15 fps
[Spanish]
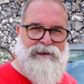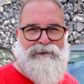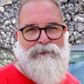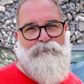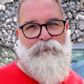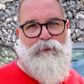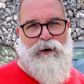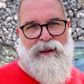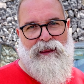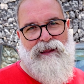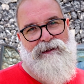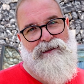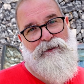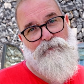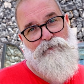la temporada
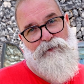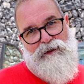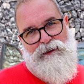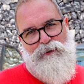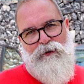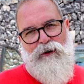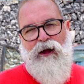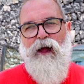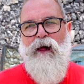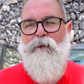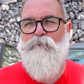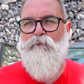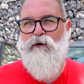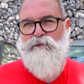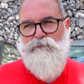de frío,
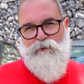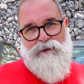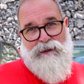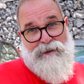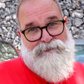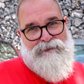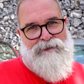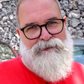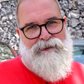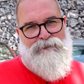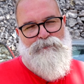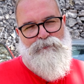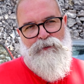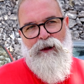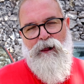pues o ya están
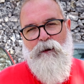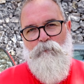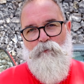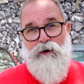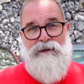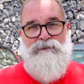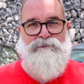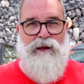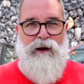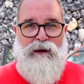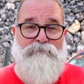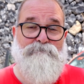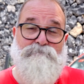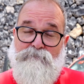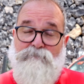dentro, pues
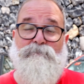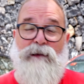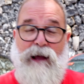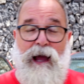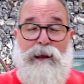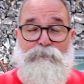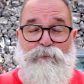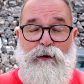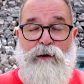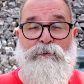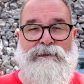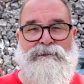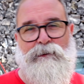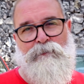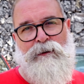hay
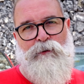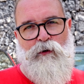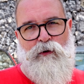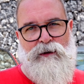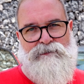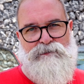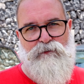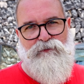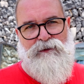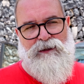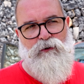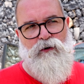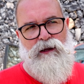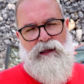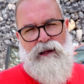problemas también cuando hace
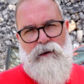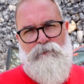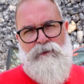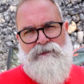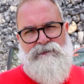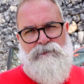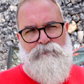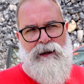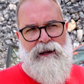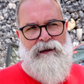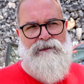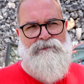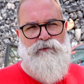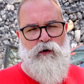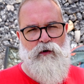frío y el principal
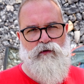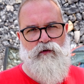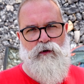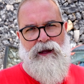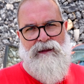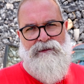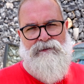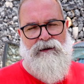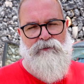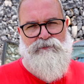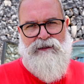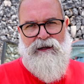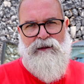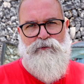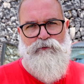es cuando tú entras o
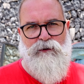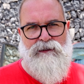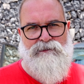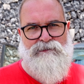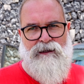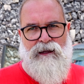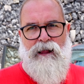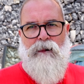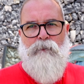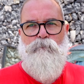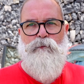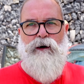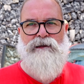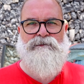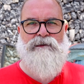sales de tu casa
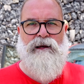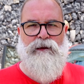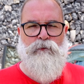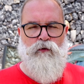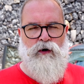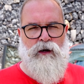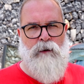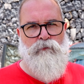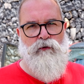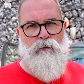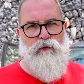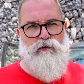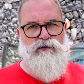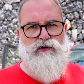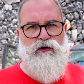va a ser un cambio
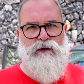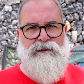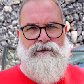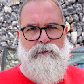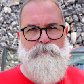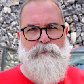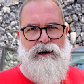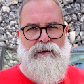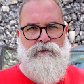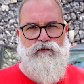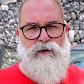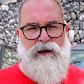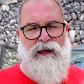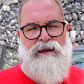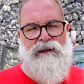brusco de
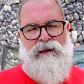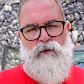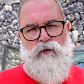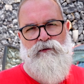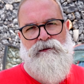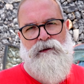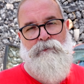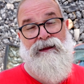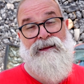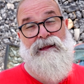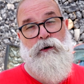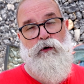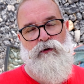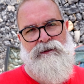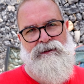temperatura y un tema
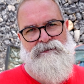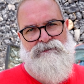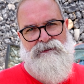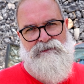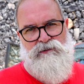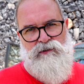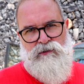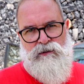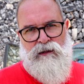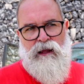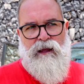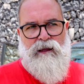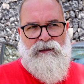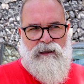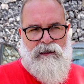de condensación
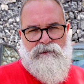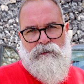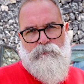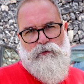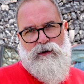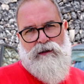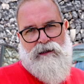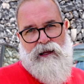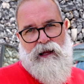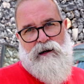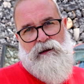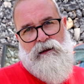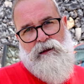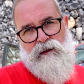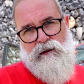que te puede
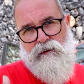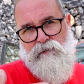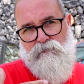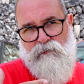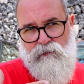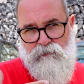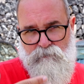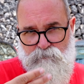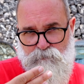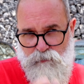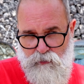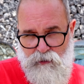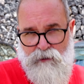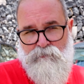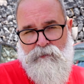crear eh, eh
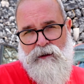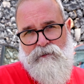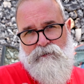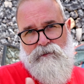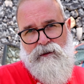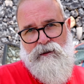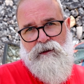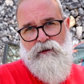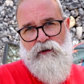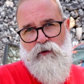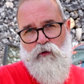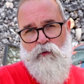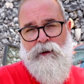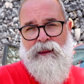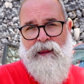problema de eh,
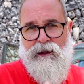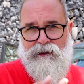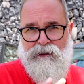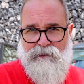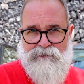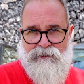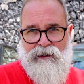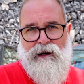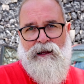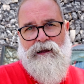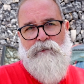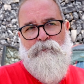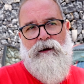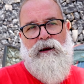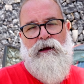humedad que entra en la
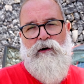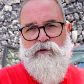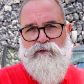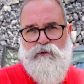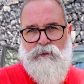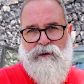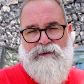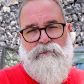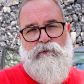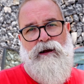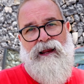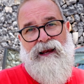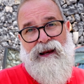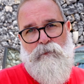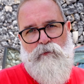cámara, en los objetivos,
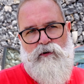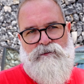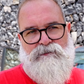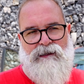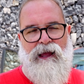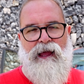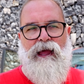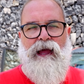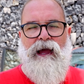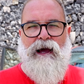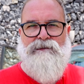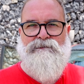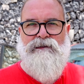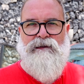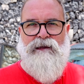en la bolsa.
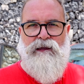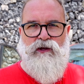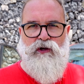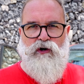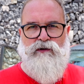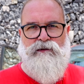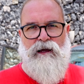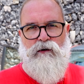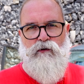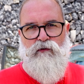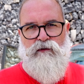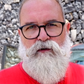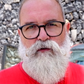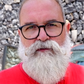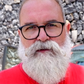Así que yo te
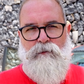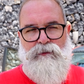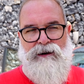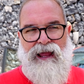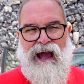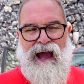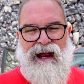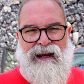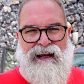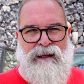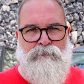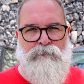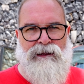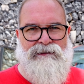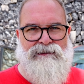aconsejo siempre
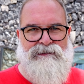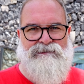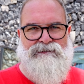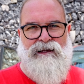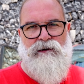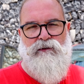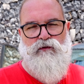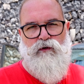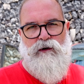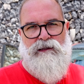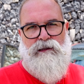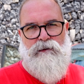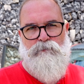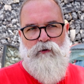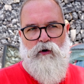aclimatizar tu
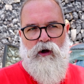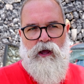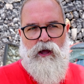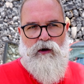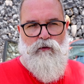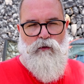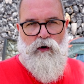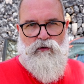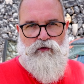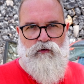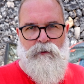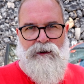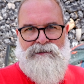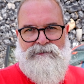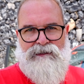equipo. Cuando tú
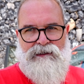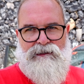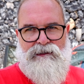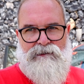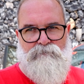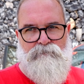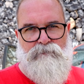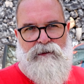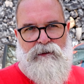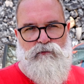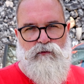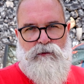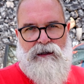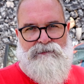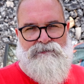vas a salir de
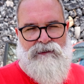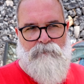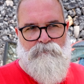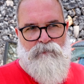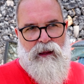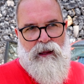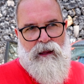tu casa